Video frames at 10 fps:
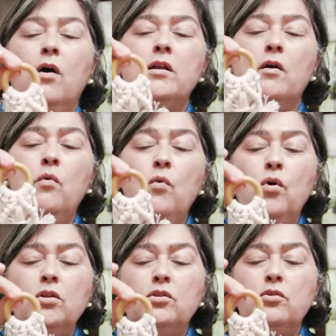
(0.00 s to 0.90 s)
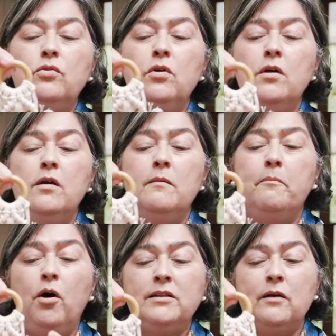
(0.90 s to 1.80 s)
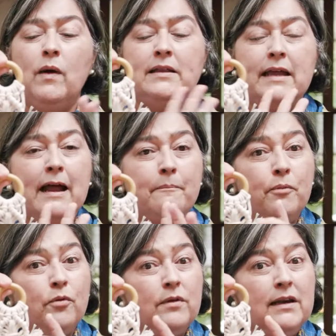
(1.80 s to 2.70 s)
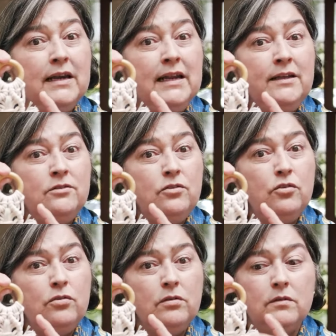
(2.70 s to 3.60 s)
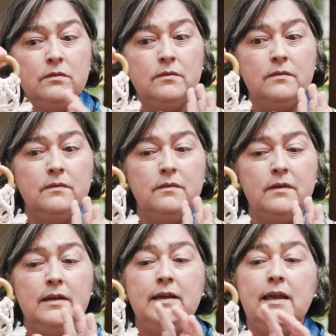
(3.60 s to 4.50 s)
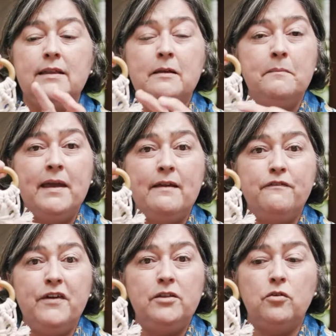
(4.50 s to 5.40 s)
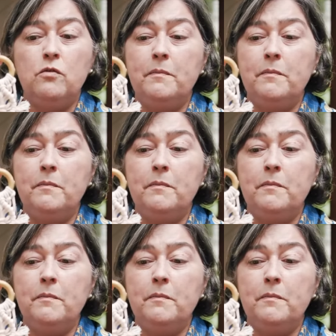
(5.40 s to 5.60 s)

Olha, um outro porta-guardanapo lindo, que também é feito com